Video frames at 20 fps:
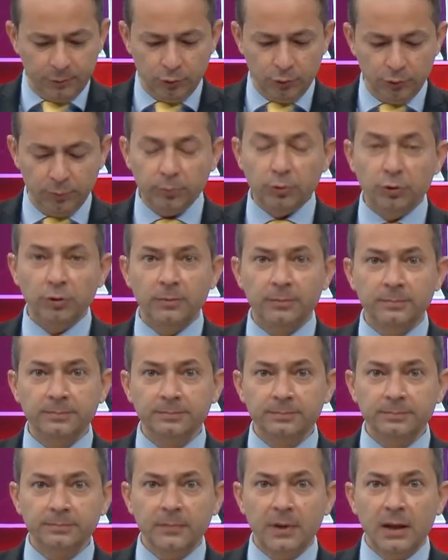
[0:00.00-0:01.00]
Durum bu.
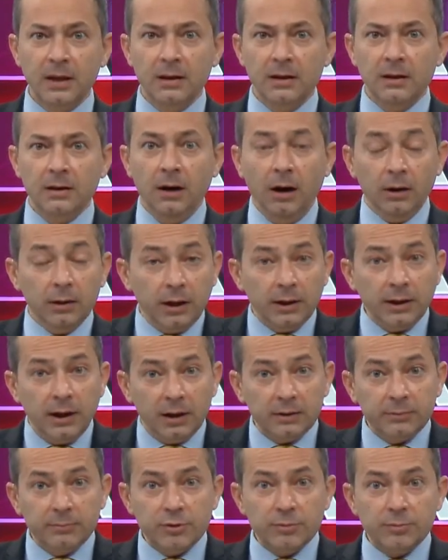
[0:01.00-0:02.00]
Allah
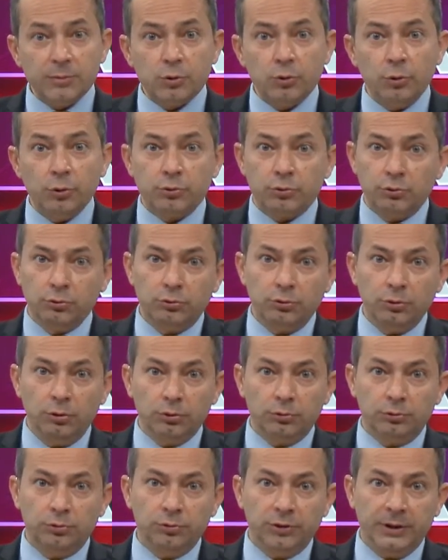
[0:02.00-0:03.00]
yardımcımız olsun
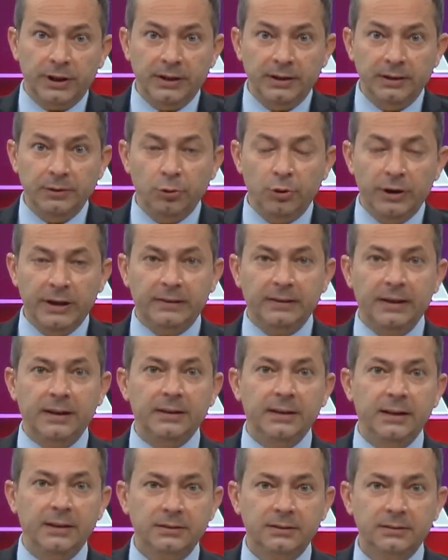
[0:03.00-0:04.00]
diyor Türkiye'yi
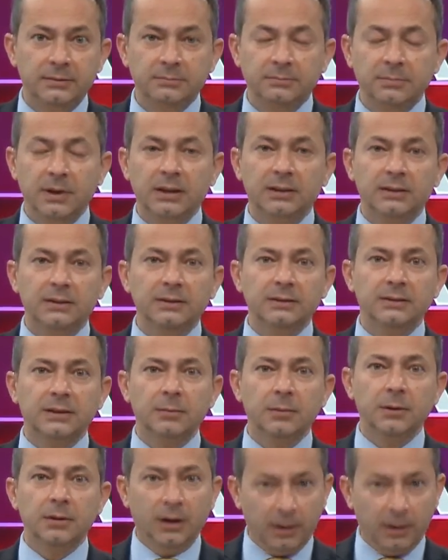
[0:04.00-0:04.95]
yönetenler baktığın zaman.